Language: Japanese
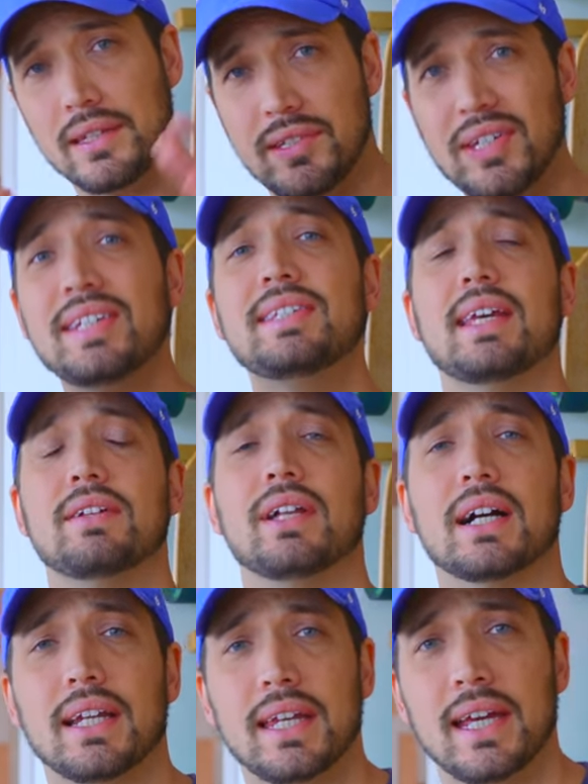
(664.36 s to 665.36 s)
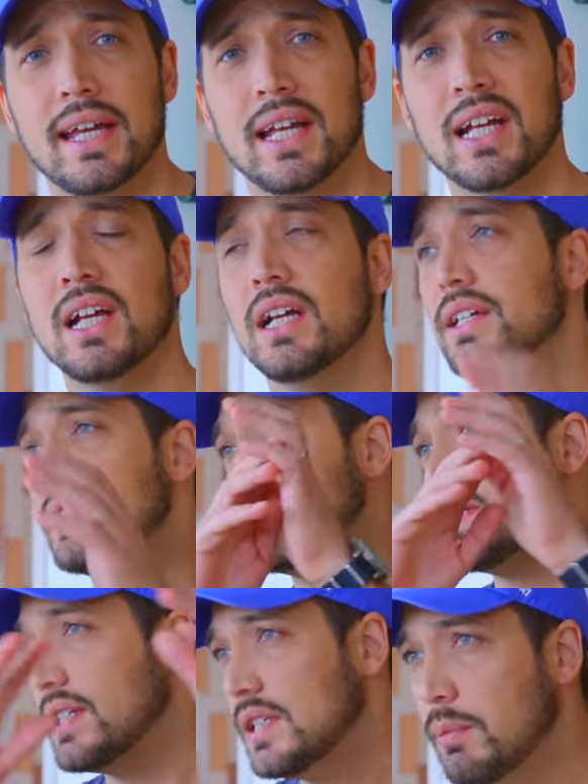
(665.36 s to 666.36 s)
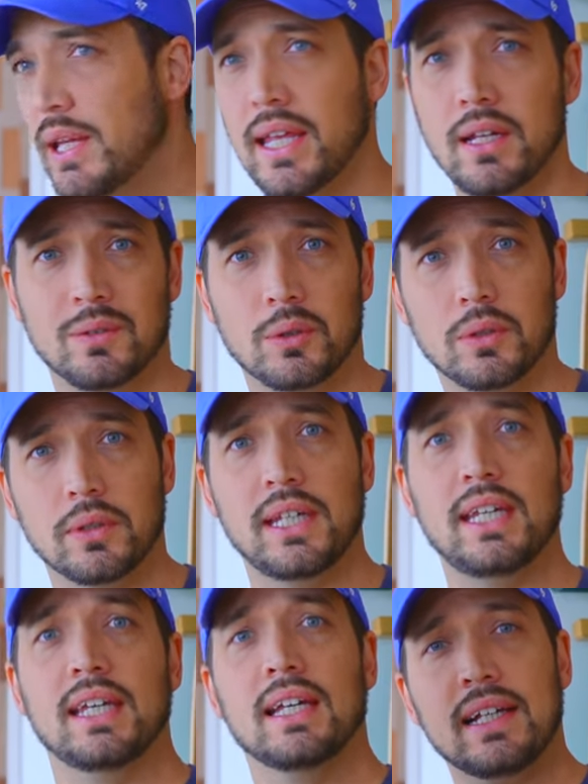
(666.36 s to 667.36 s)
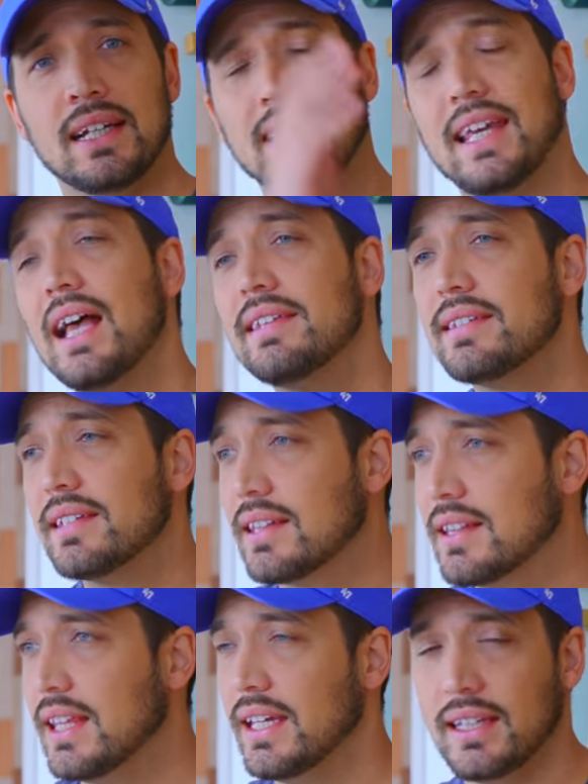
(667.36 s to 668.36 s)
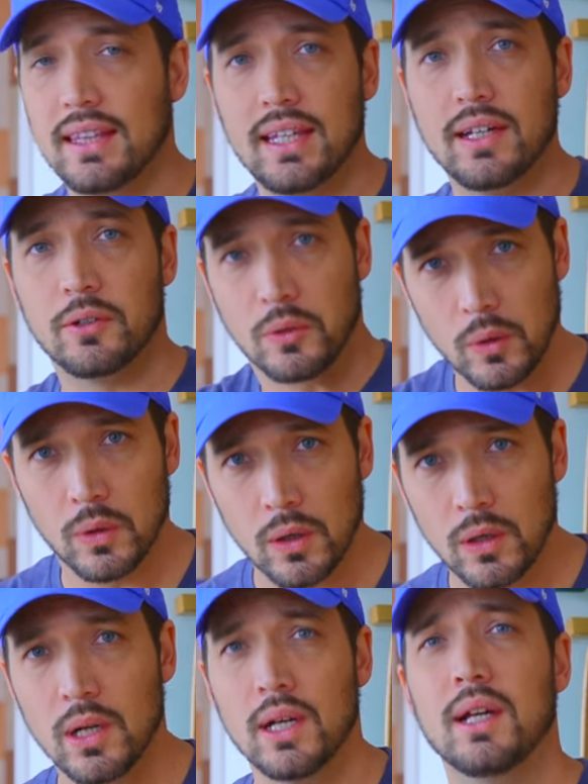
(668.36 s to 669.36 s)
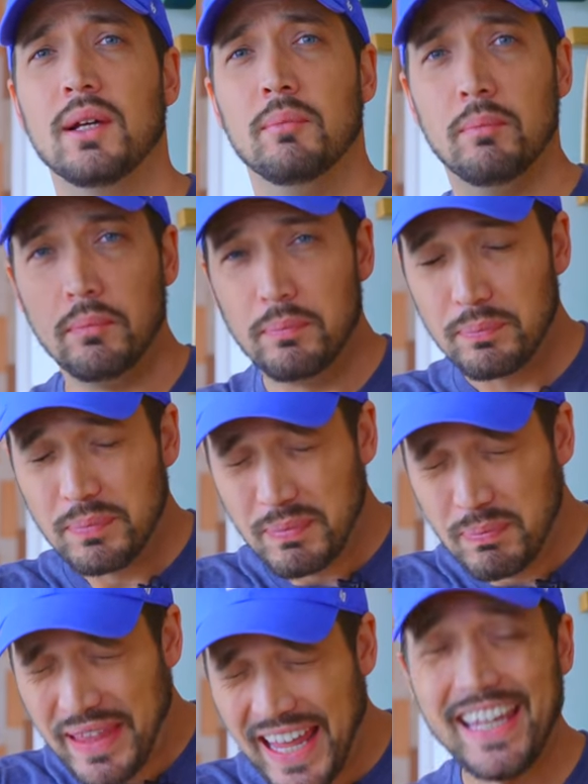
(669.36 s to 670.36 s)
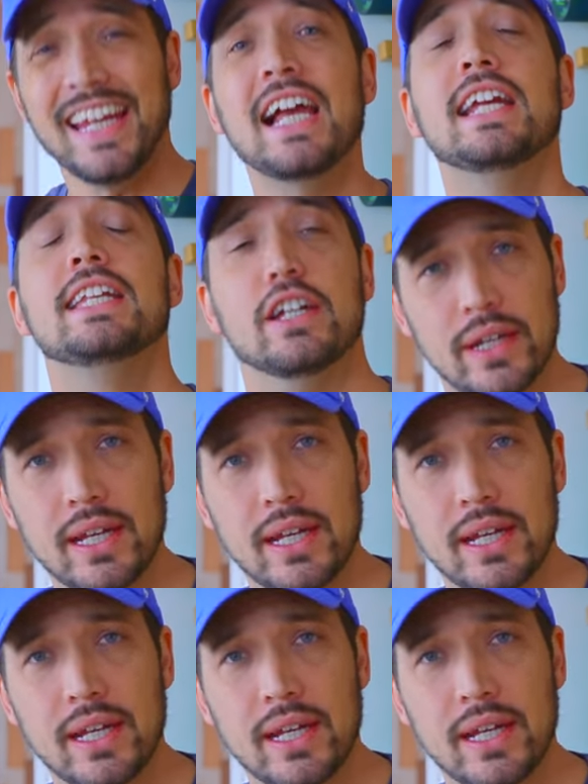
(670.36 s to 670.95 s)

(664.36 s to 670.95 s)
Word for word: 人生の中で全てのことにやすって言っているとできないんだよ